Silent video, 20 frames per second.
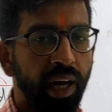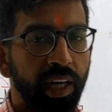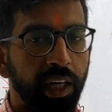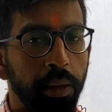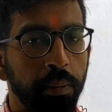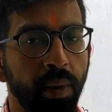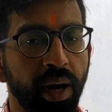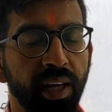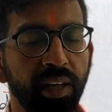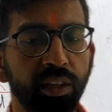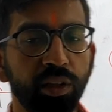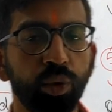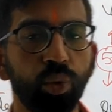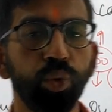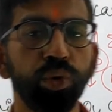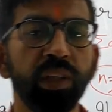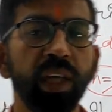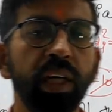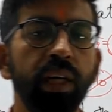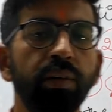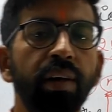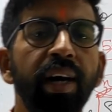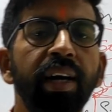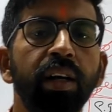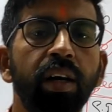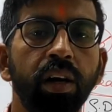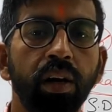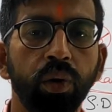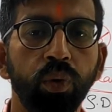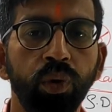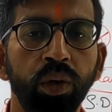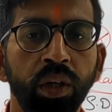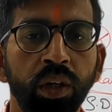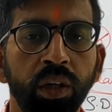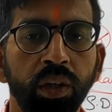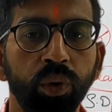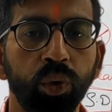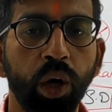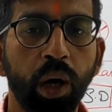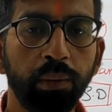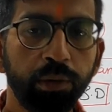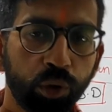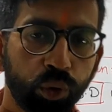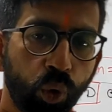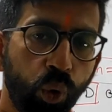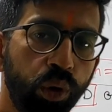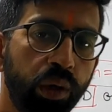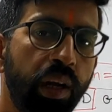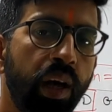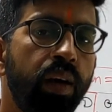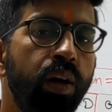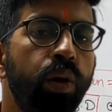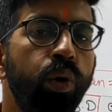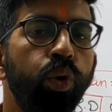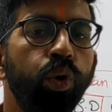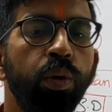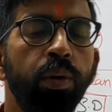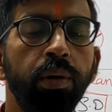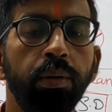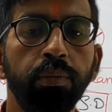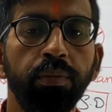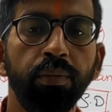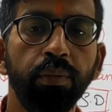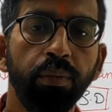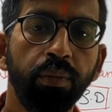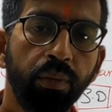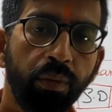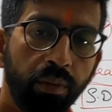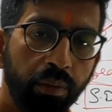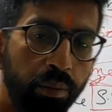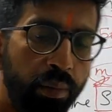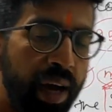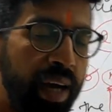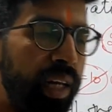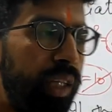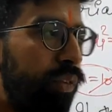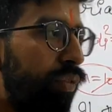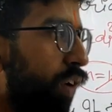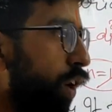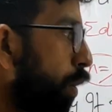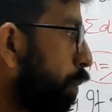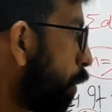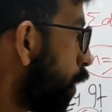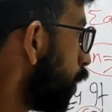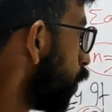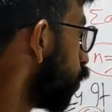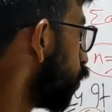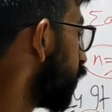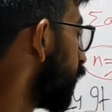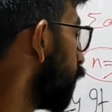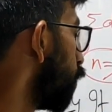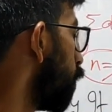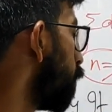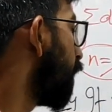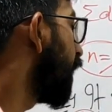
रहा है कि माइनस टू से डिवाइड कर रहा हूँ तो आप इसको उल्टा कर लो कभी माइनस वन अपॉइंट टू से वो